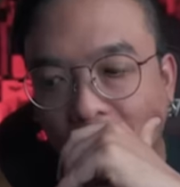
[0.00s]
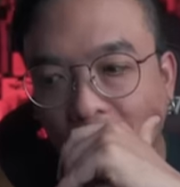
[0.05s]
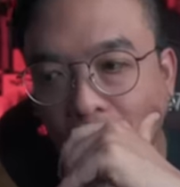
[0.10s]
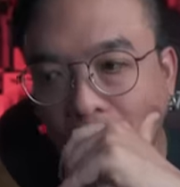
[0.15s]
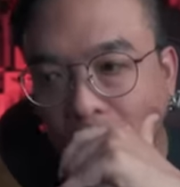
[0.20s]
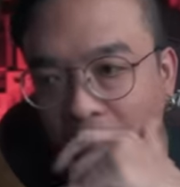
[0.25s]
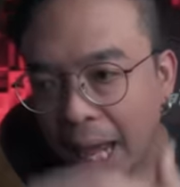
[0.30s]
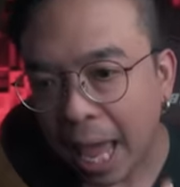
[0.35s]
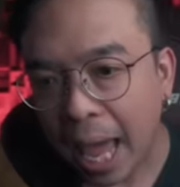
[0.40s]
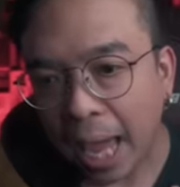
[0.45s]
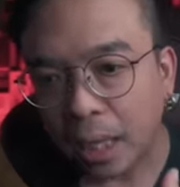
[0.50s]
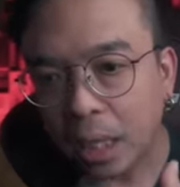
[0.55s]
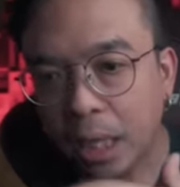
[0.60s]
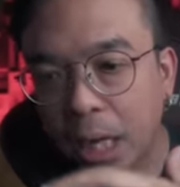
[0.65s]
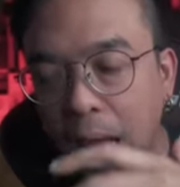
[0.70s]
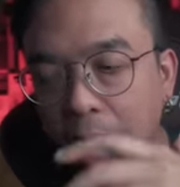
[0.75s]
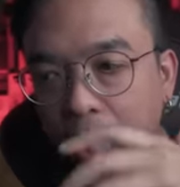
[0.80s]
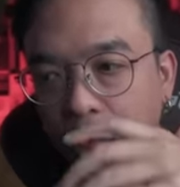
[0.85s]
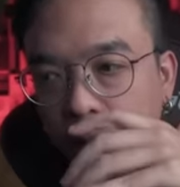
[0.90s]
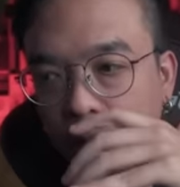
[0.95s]
ครั้งแรกเลย
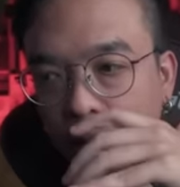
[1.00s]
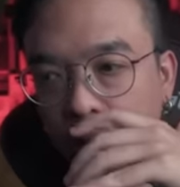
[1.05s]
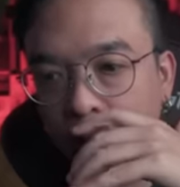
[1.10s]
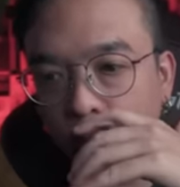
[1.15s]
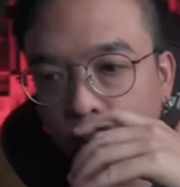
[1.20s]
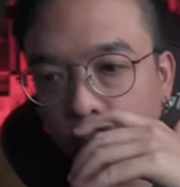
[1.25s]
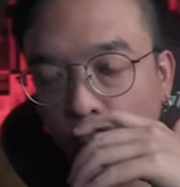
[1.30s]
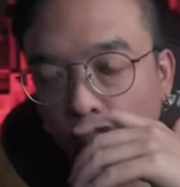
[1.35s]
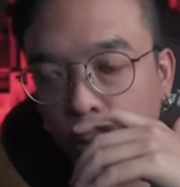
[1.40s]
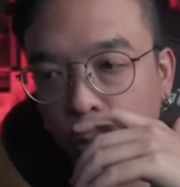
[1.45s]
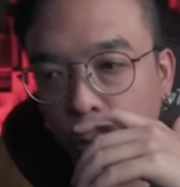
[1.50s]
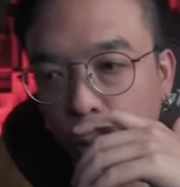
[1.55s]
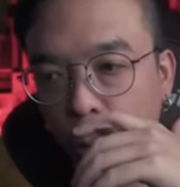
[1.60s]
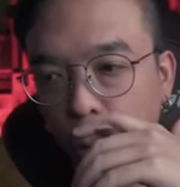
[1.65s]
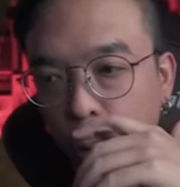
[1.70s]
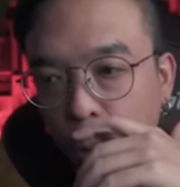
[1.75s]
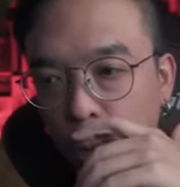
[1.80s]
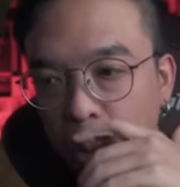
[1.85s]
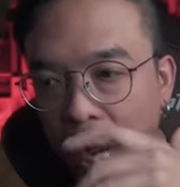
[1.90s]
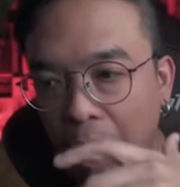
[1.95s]
นะ ที่ผมดู
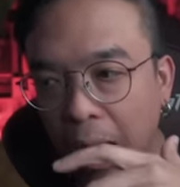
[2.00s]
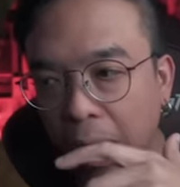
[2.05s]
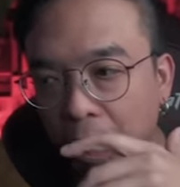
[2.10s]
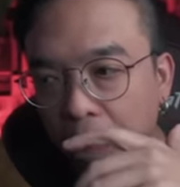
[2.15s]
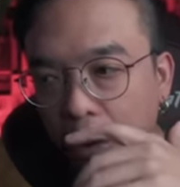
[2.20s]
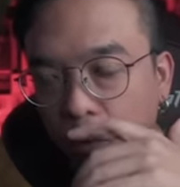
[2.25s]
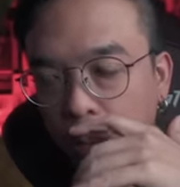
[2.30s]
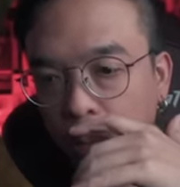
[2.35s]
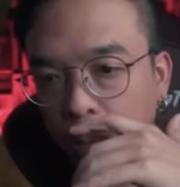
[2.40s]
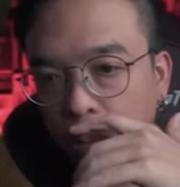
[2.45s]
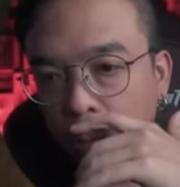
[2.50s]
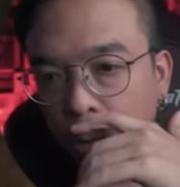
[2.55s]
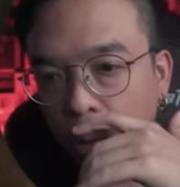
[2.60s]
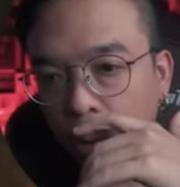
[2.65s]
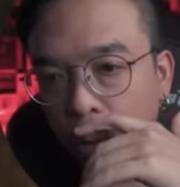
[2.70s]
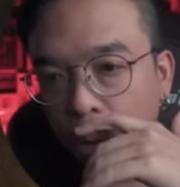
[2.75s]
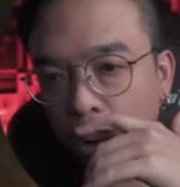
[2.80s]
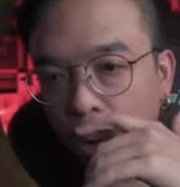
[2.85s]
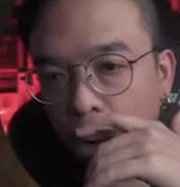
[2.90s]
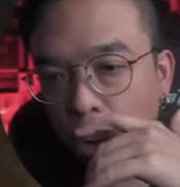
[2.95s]
หนังแล้ว
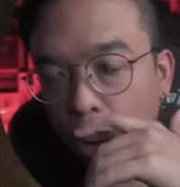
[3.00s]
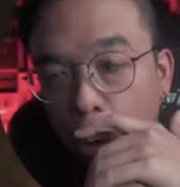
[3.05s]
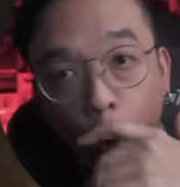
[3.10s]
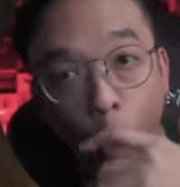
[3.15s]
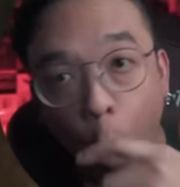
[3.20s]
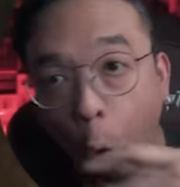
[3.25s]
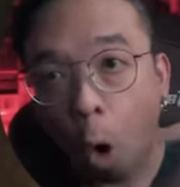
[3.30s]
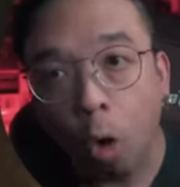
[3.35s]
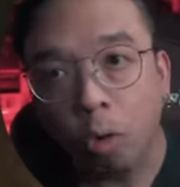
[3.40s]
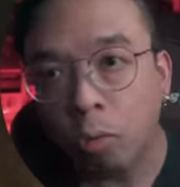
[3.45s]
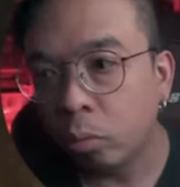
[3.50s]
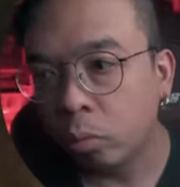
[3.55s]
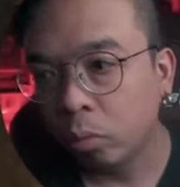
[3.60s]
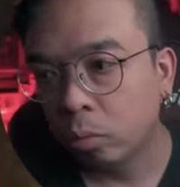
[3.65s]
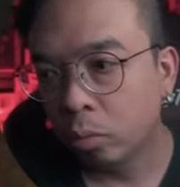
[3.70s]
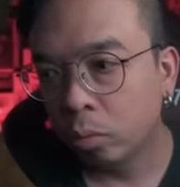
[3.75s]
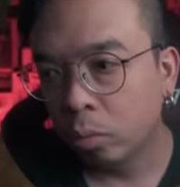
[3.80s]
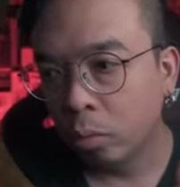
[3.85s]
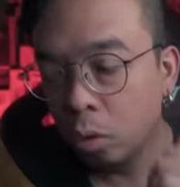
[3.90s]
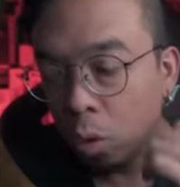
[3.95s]
งง
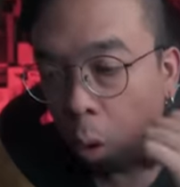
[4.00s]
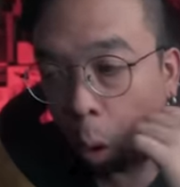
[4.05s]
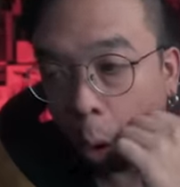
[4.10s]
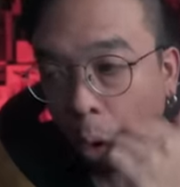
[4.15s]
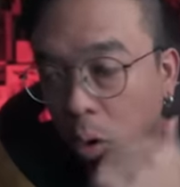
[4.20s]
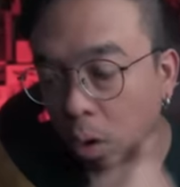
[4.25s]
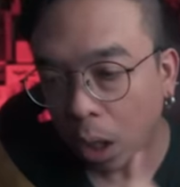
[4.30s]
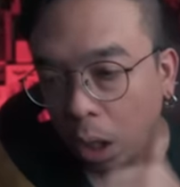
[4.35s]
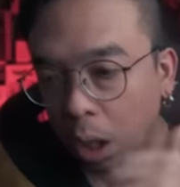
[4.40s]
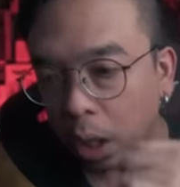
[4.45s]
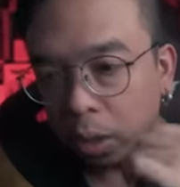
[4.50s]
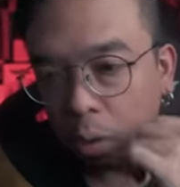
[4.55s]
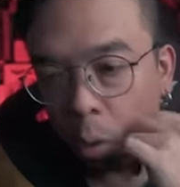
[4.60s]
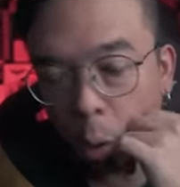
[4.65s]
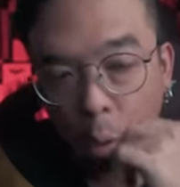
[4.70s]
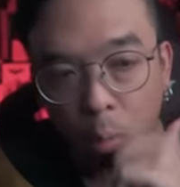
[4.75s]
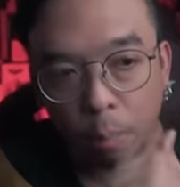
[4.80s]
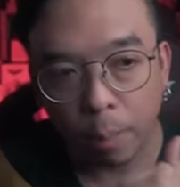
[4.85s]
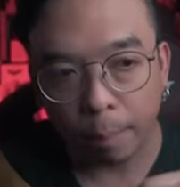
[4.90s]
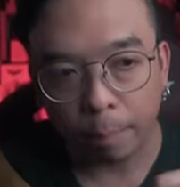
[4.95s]
งงเลย ง
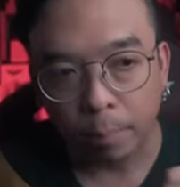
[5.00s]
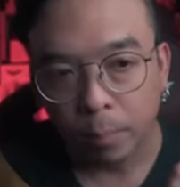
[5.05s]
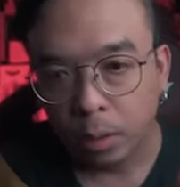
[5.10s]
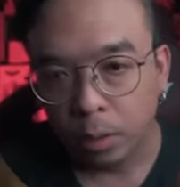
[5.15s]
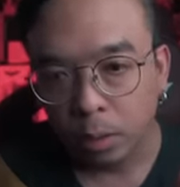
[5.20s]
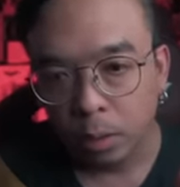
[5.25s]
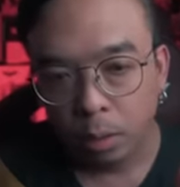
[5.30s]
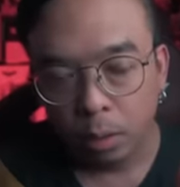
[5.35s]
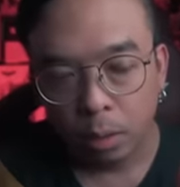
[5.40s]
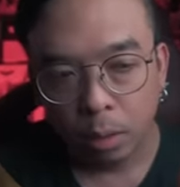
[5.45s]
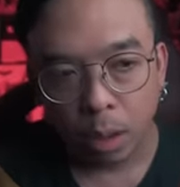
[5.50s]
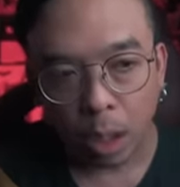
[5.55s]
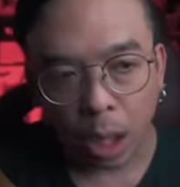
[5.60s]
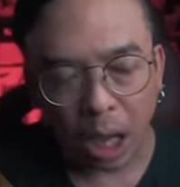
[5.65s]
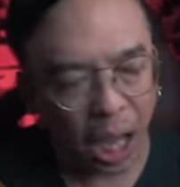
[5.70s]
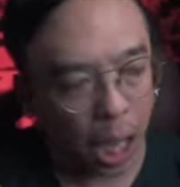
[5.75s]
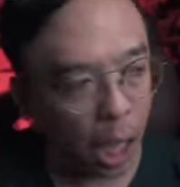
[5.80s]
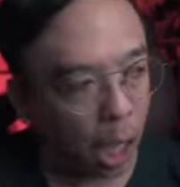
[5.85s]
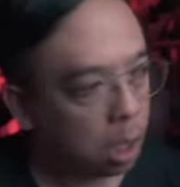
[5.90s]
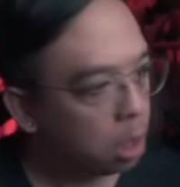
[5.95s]
งแบบ
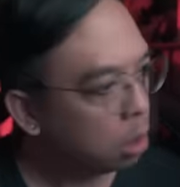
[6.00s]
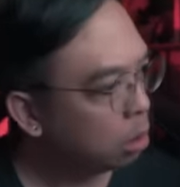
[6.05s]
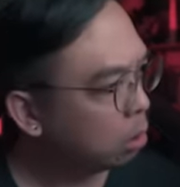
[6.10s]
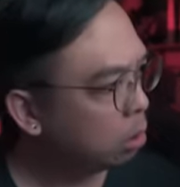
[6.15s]
อ่ะ